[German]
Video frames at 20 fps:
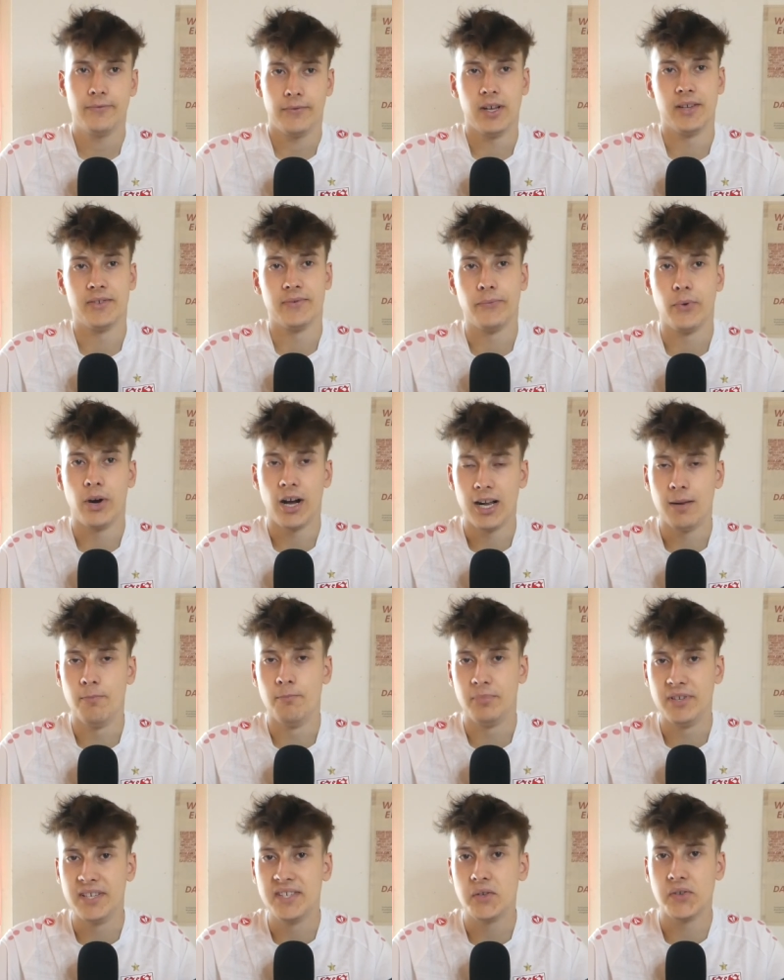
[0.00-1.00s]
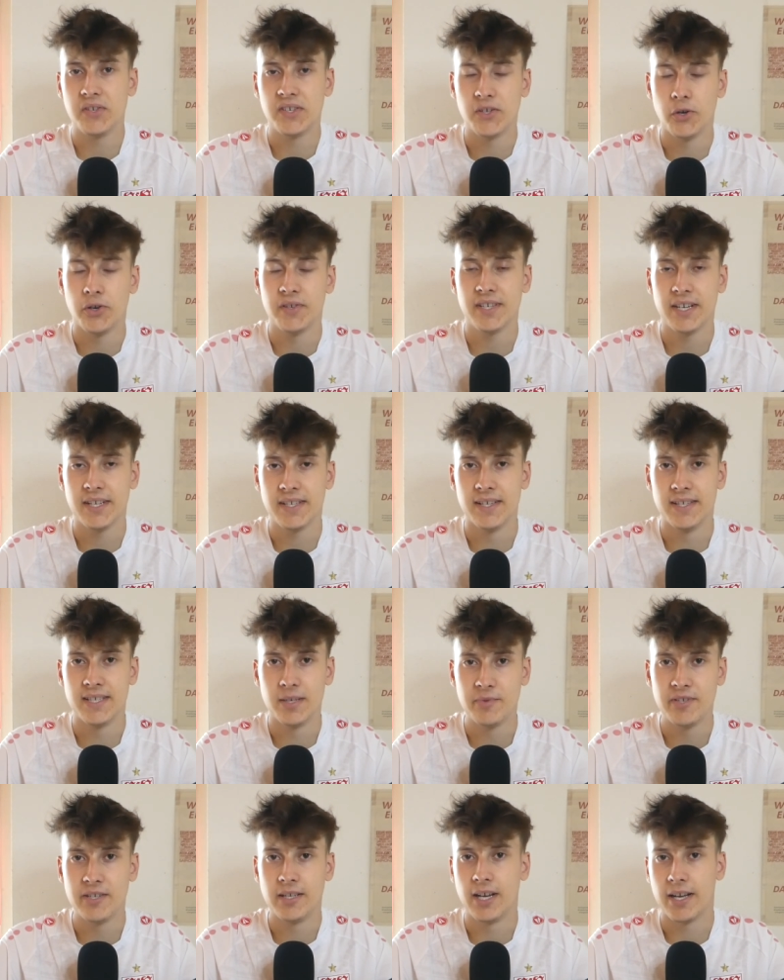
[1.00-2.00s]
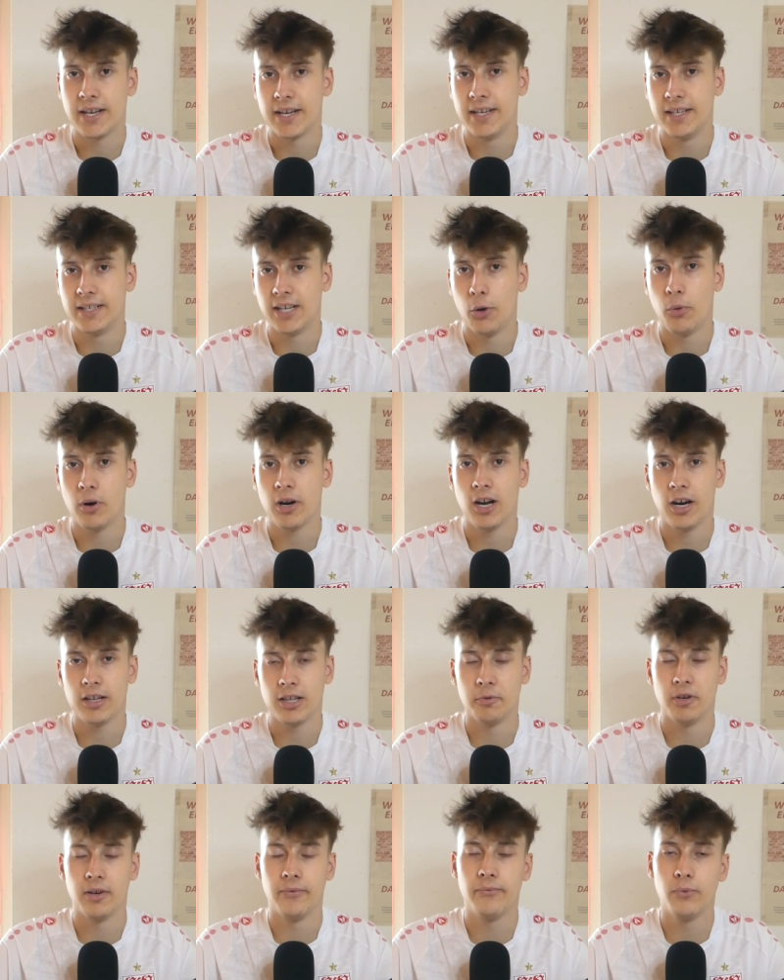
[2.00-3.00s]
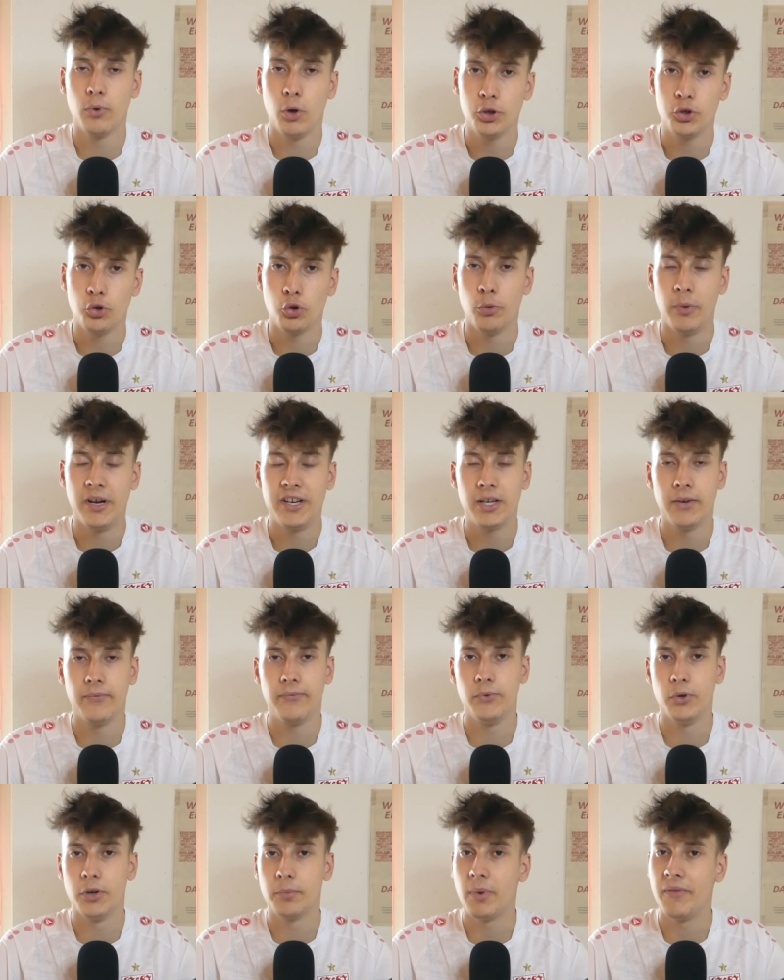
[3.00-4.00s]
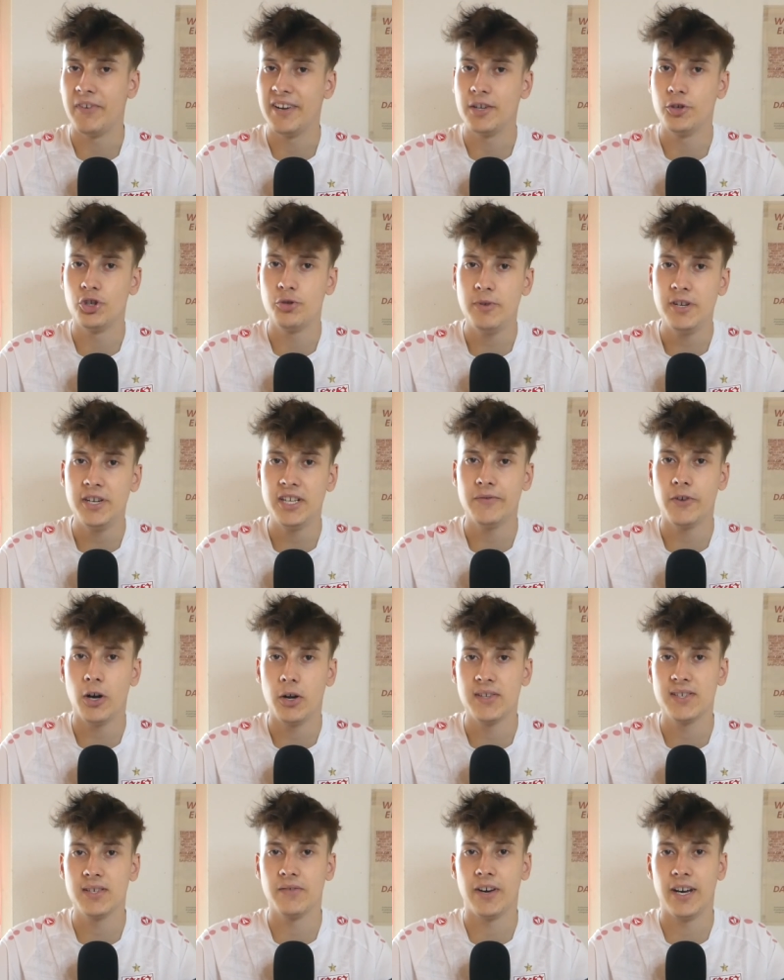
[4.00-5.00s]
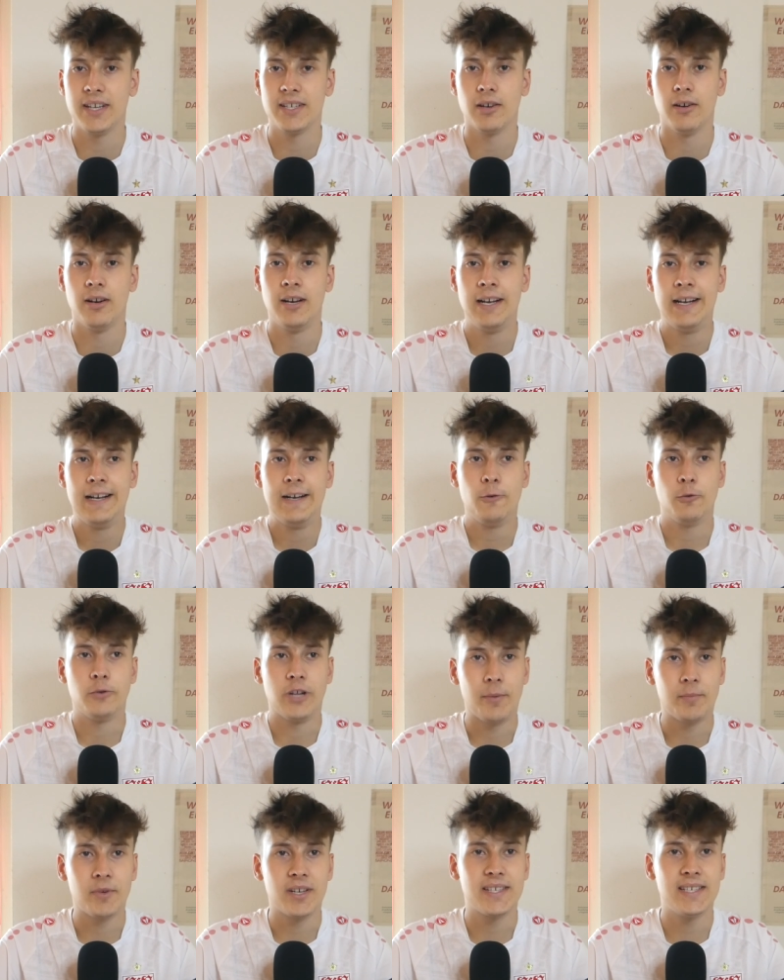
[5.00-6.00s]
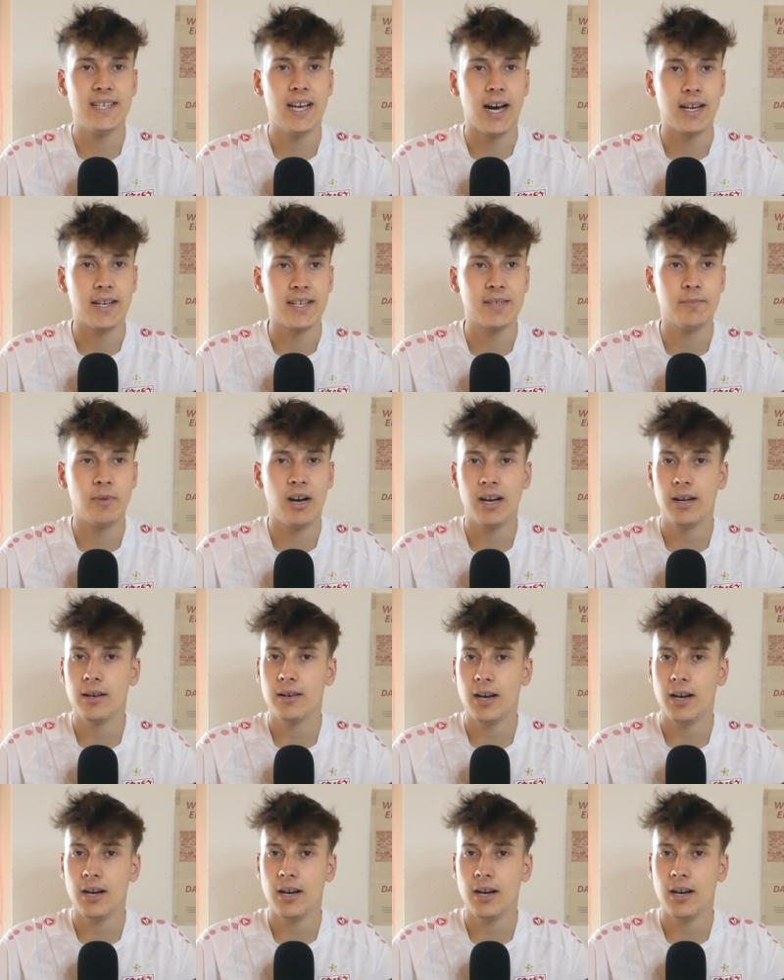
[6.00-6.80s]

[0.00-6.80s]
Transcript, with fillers: also vor allem bis zur Saison 16, 17, nachher eh Dauerkarten, aber davor auch Dokument geführt, bei welchen Spielen ich war und so weiter und habe das hier alles mal